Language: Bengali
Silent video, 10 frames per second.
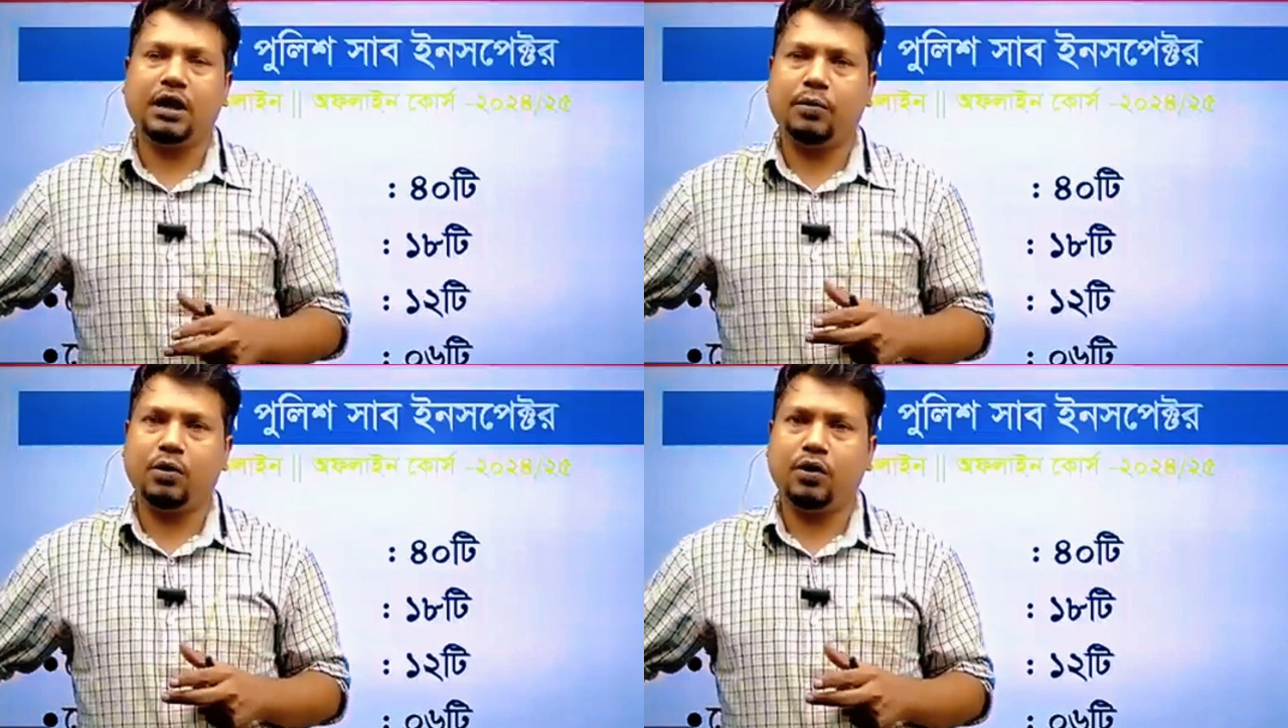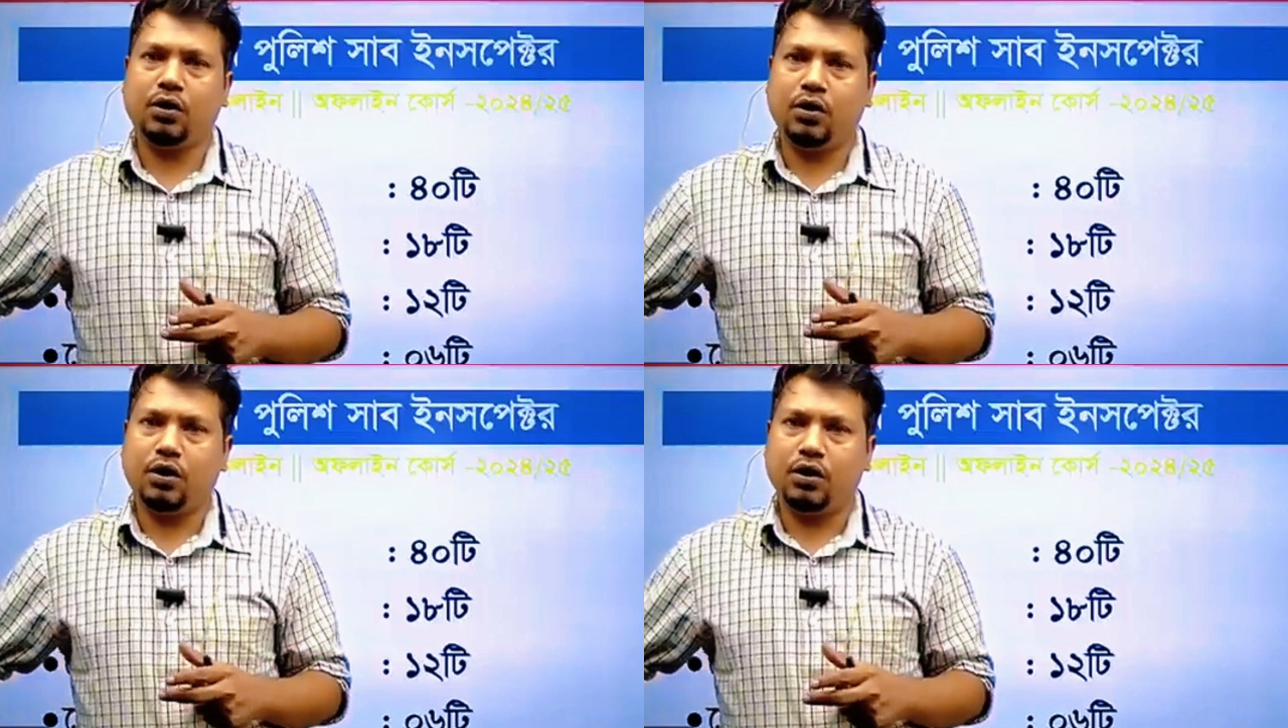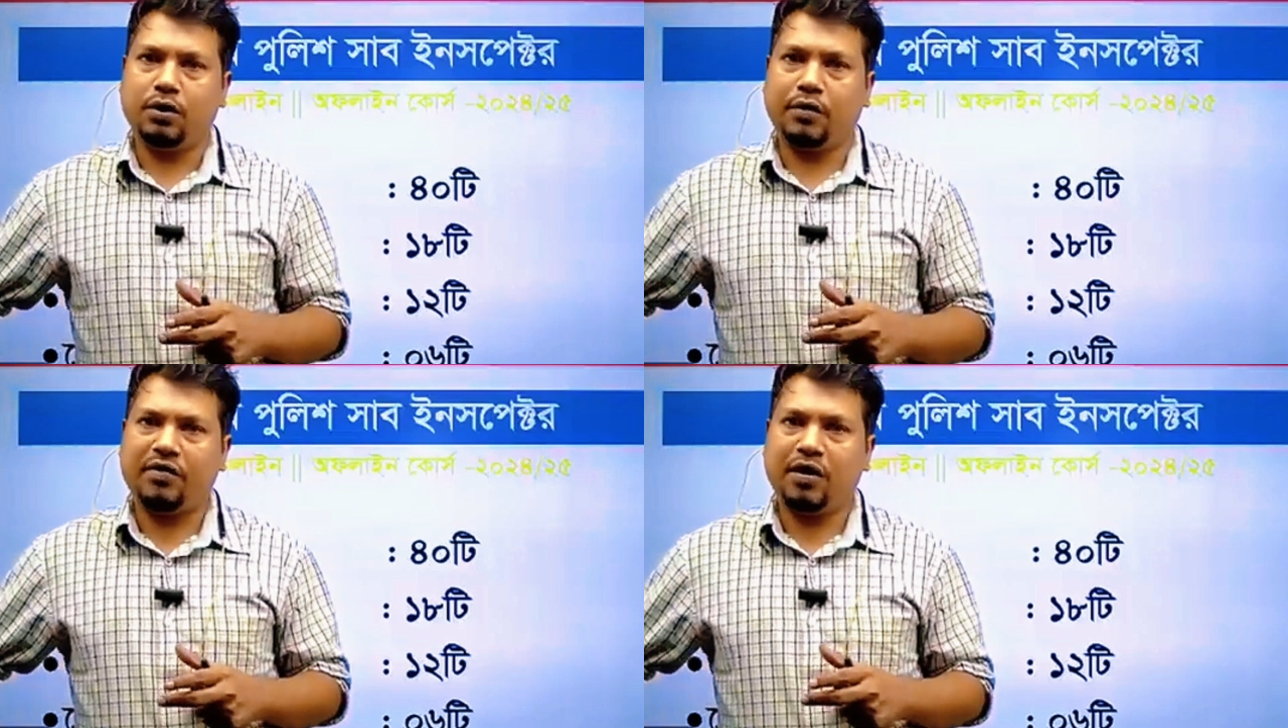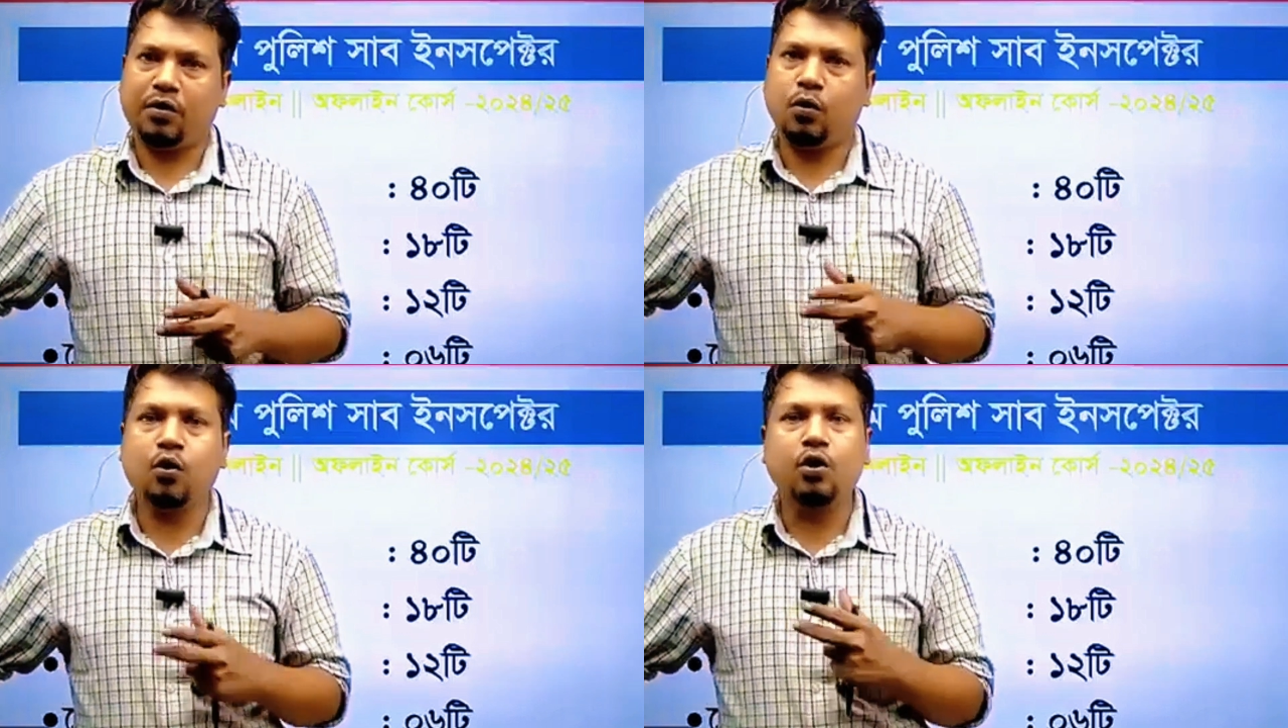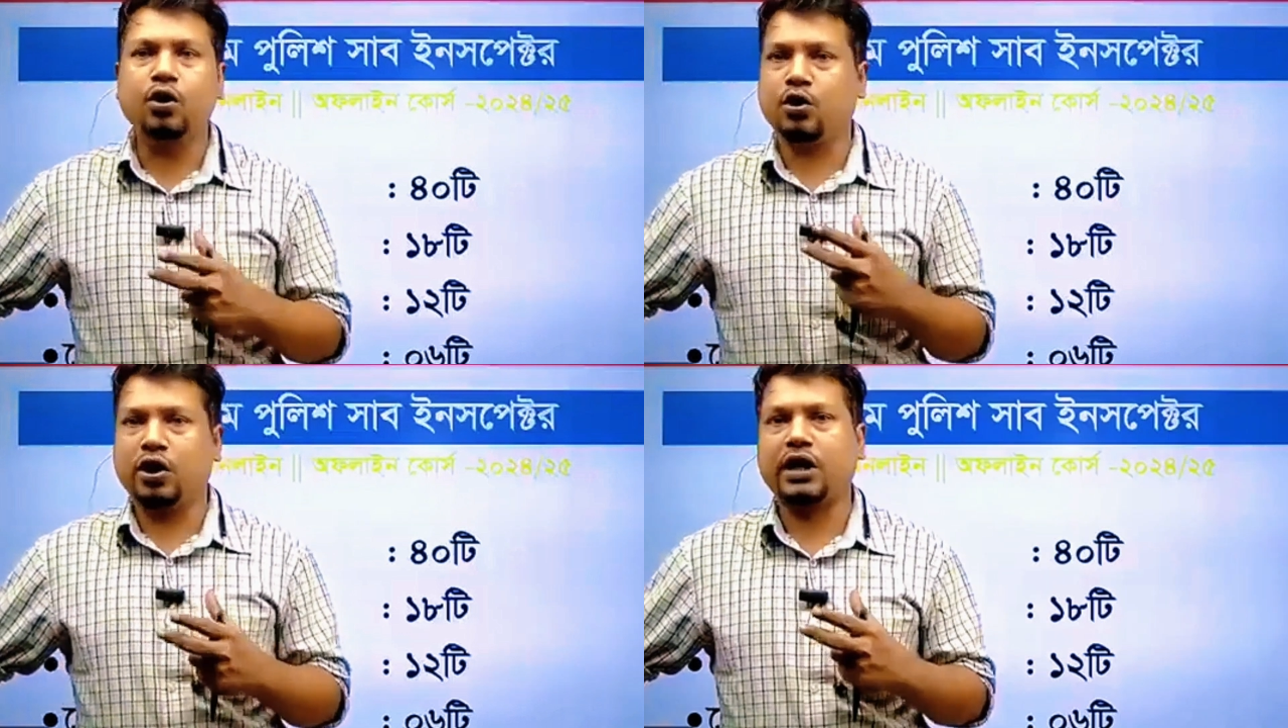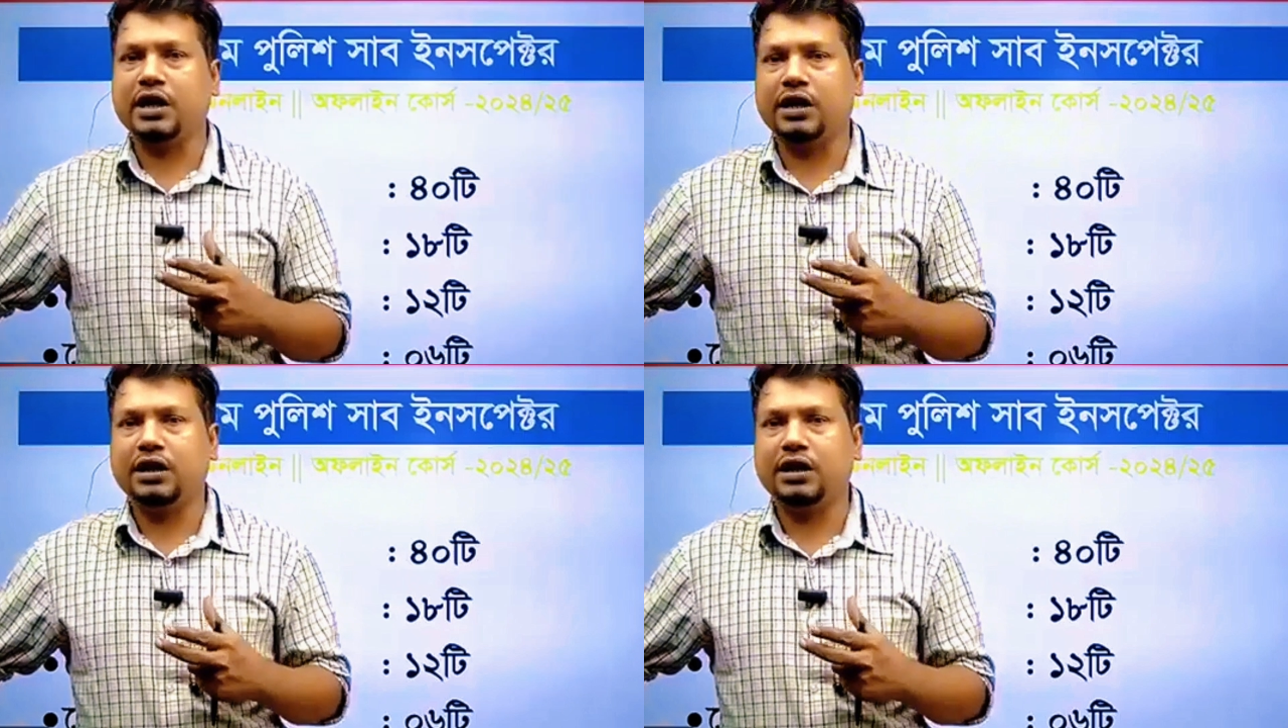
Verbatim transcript: এবং আপনার করণীয়টা কি